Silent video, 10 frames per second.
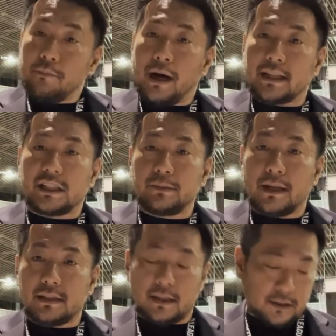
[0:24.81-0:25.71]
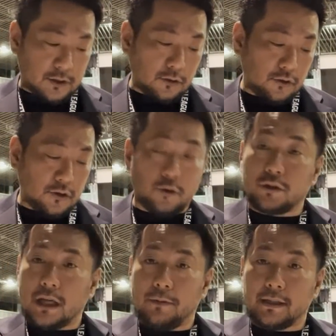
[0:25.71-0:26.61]
まあ、千葉ジェッツとの
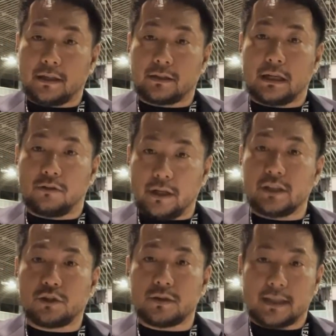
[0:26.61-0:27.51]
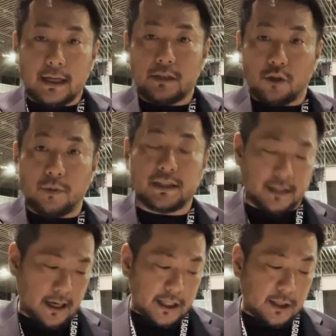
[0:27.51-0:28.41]
クォーターファイナルからの連勝をさらに伸ばして